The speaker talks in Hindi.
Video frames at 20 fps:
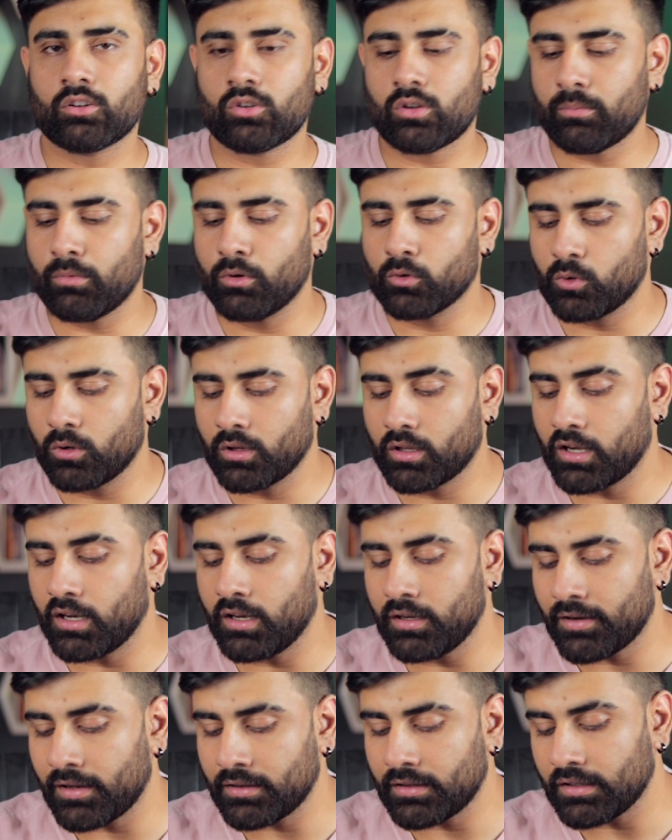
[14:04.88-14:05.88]
थे तो बिल्कुल
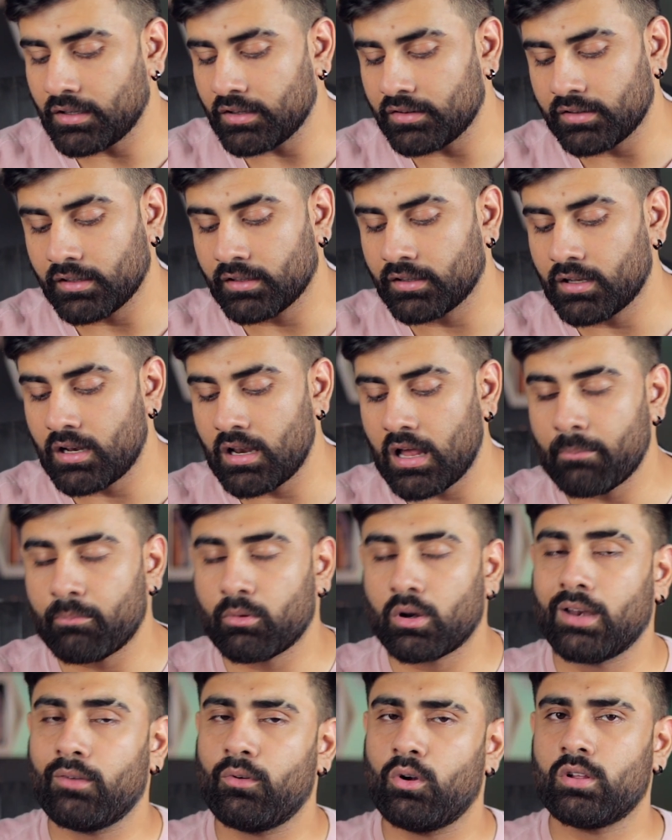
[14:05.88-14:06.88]
ग्रीन रहते थे सिग्नल आप
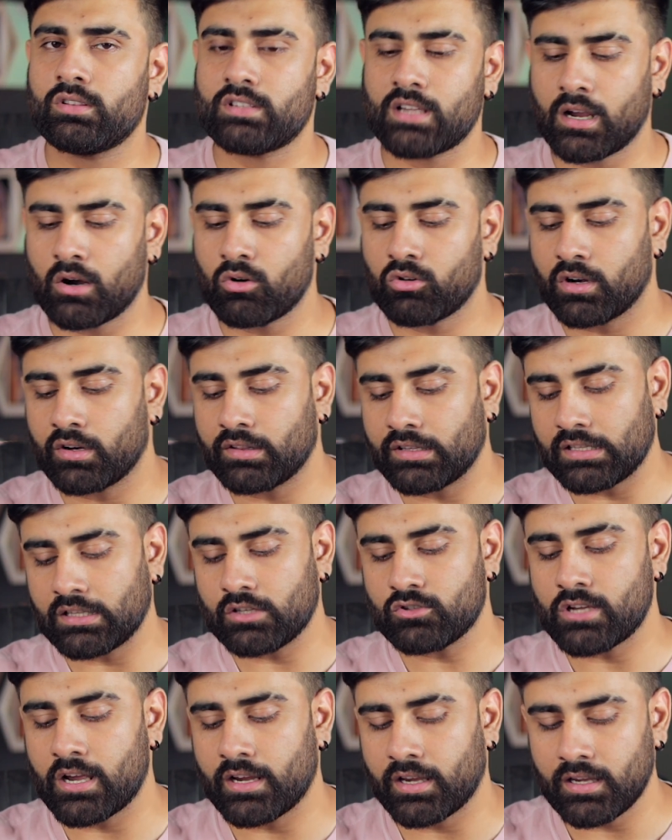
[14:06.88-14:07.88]
पुरानी वीडियो चेकआउट कर सकते
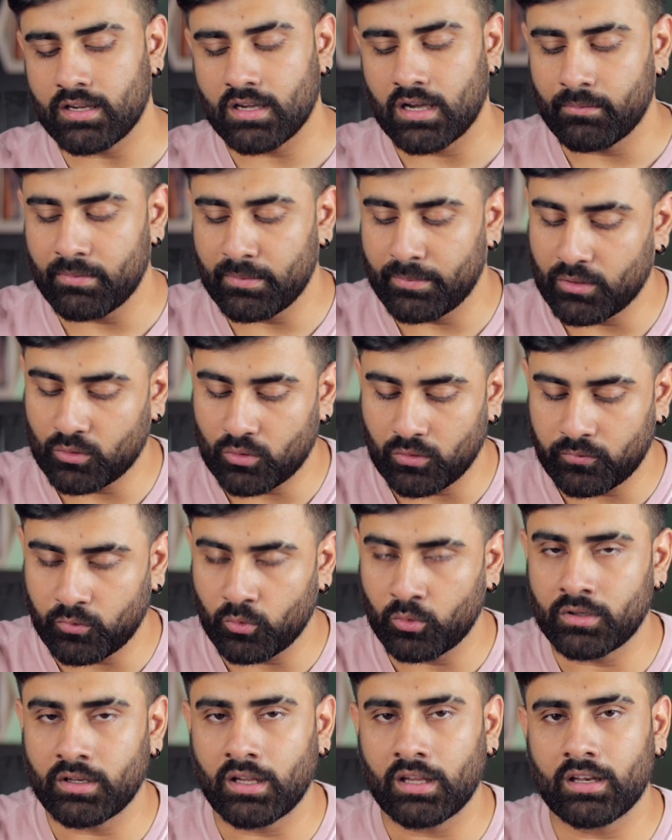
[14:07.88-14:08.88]
हो जाके अभी बिल्कुल
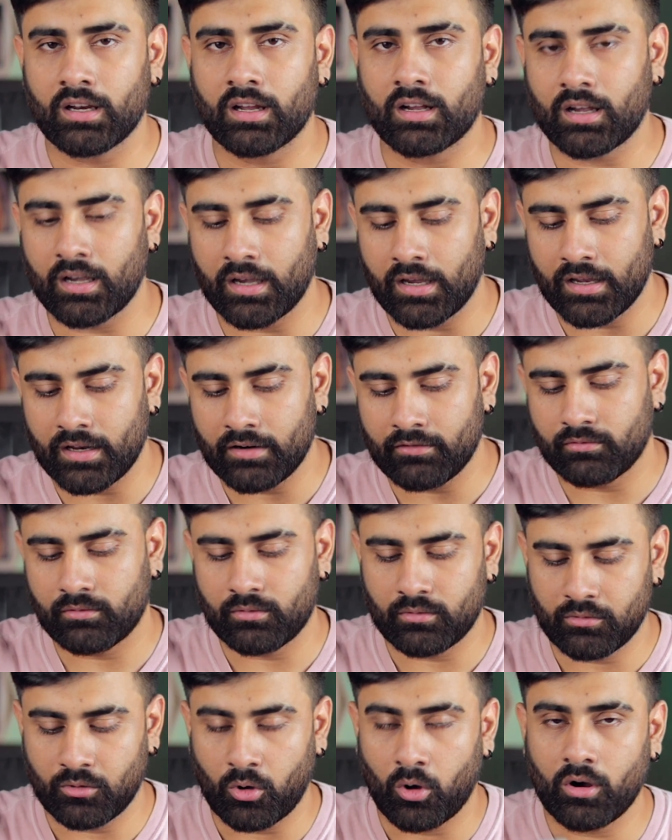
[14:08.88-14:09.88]
फ़ोन यहीं रखा है
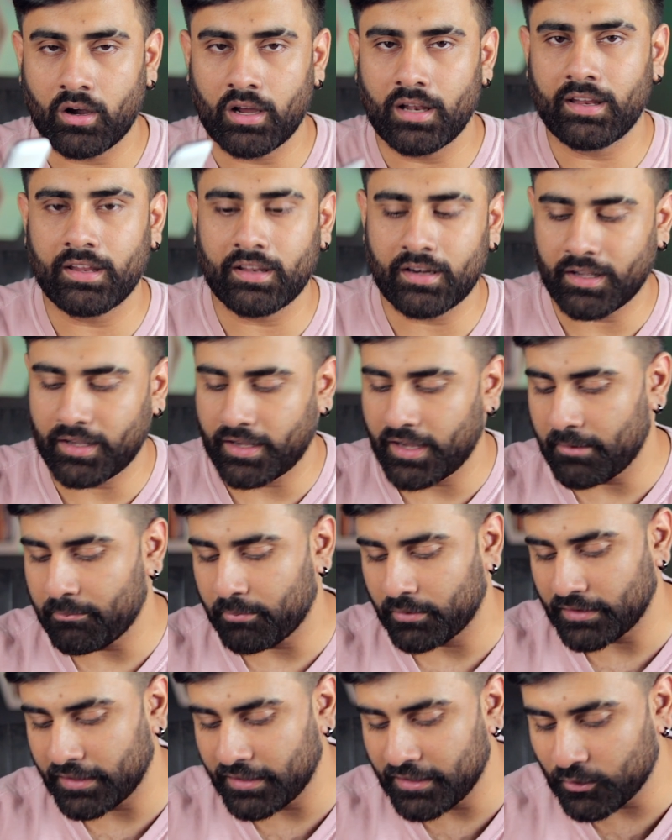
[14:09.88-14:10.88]
डोंगल यहीं रखा है
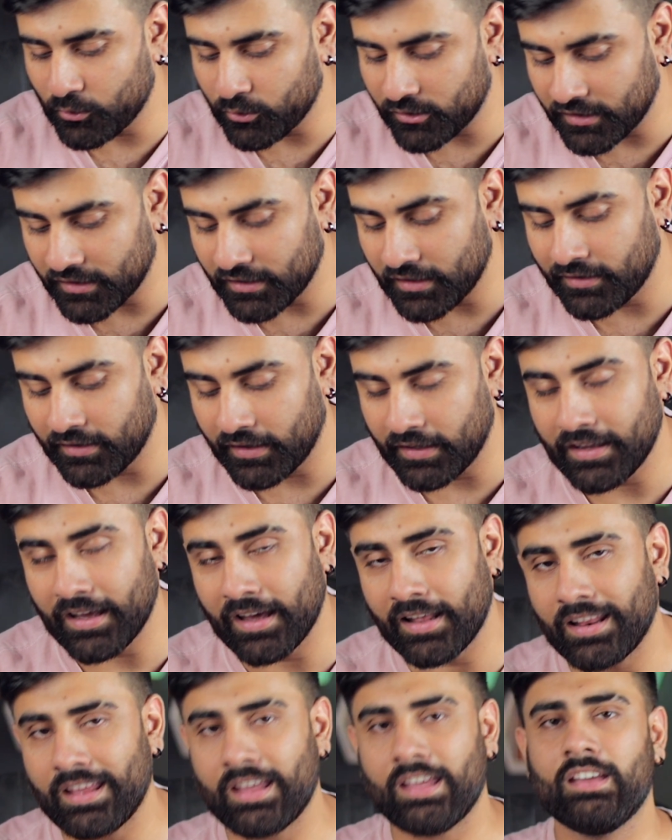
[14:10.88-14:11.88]
पता नहीं क्यों सिग्नल नहीं आ
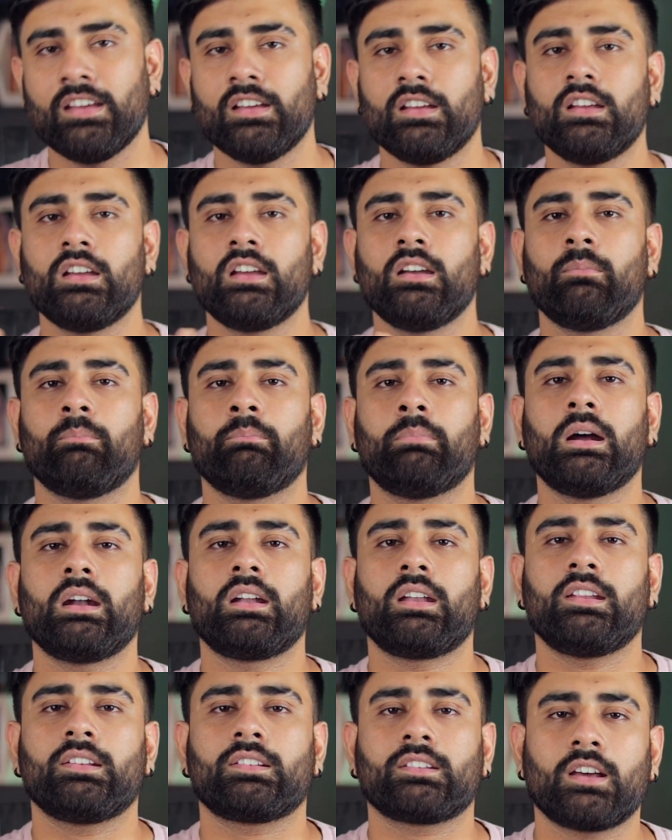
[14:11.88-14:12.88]
रहे हैं
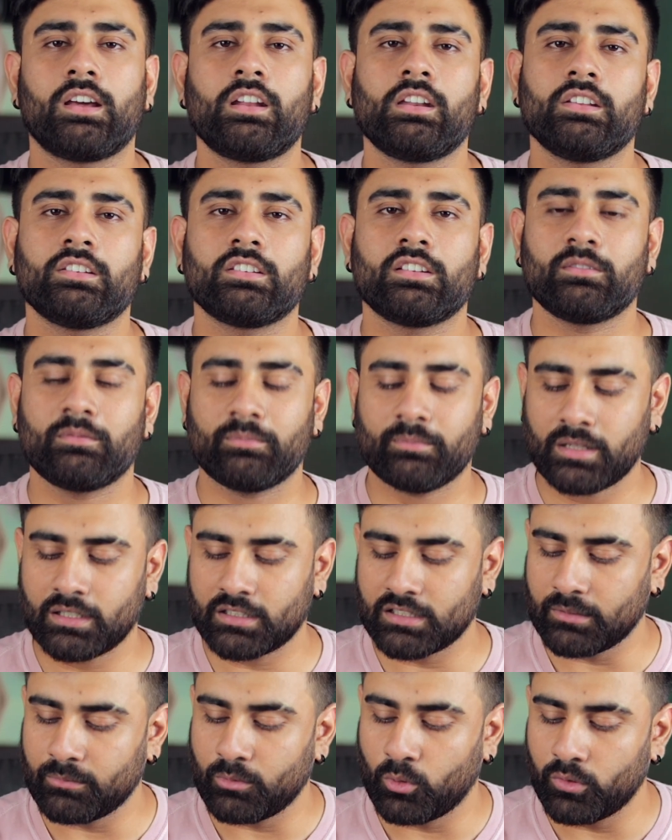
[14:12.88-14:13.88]
बट इसका रीज़न
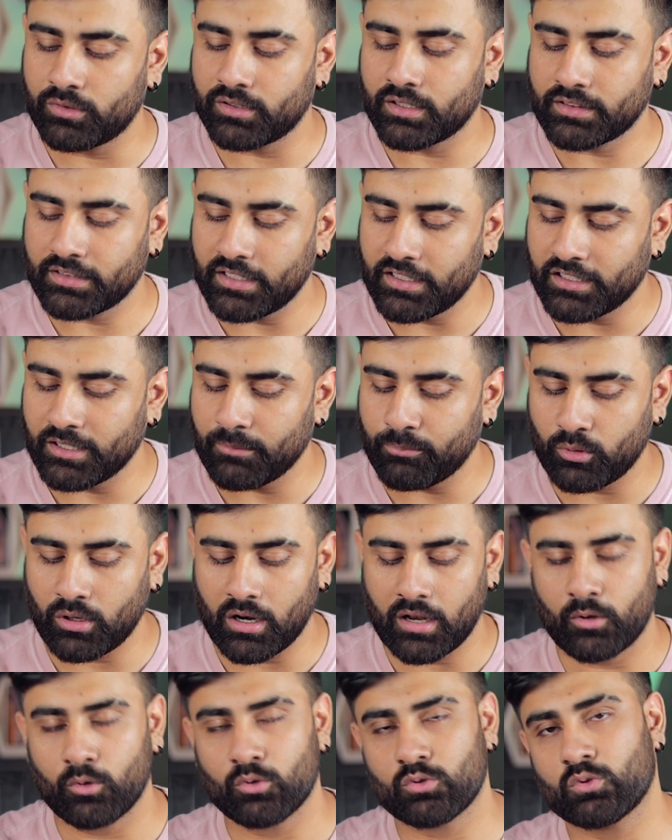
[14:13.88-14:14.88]
मतलब हो सकता है कि
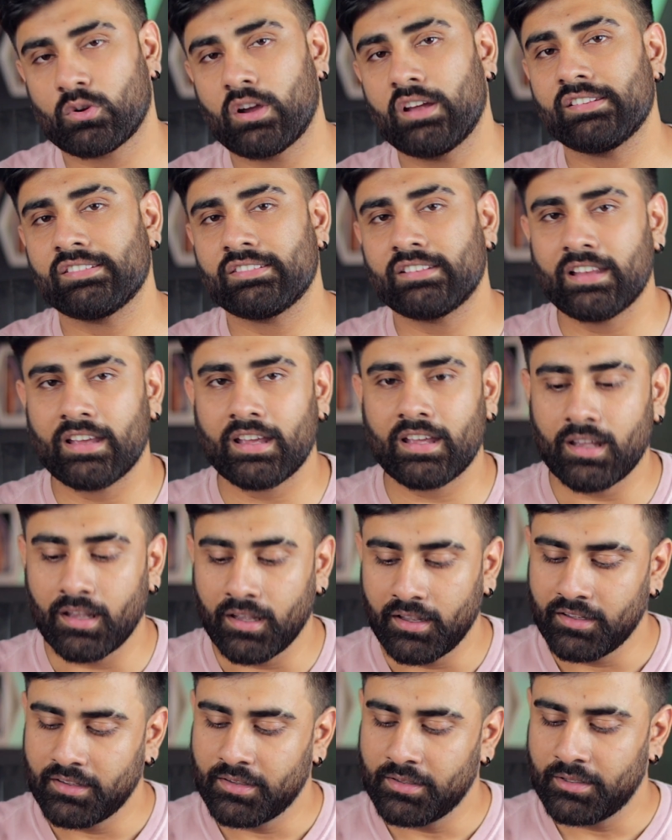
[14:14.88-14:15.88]
पुराना हो चुका है इसलिए है
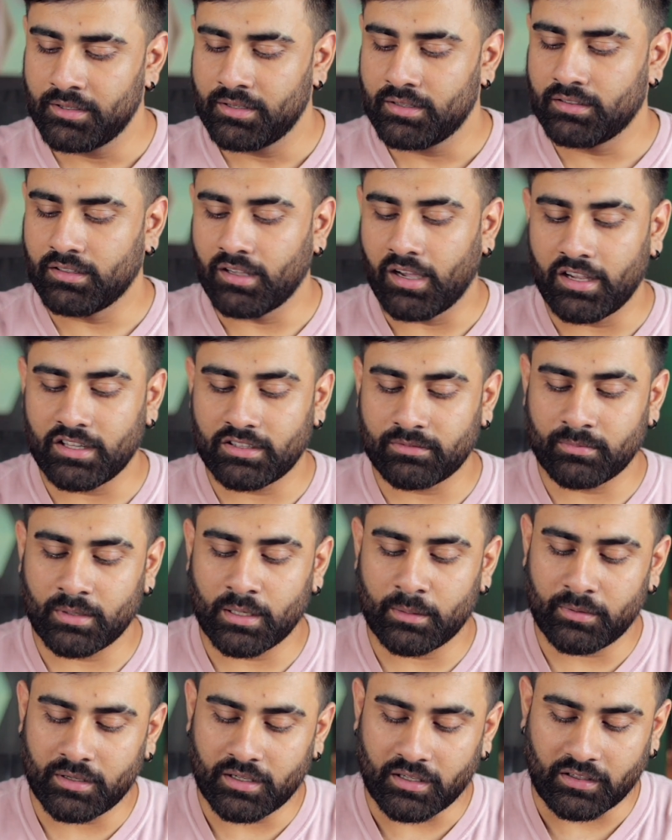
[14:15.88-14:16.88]
या इसमें
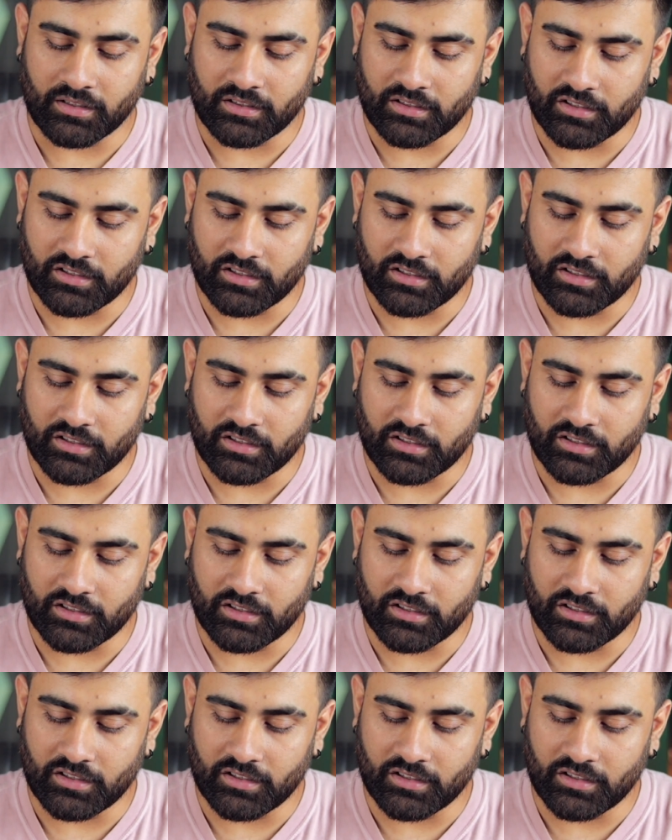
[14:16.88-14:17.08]
अभी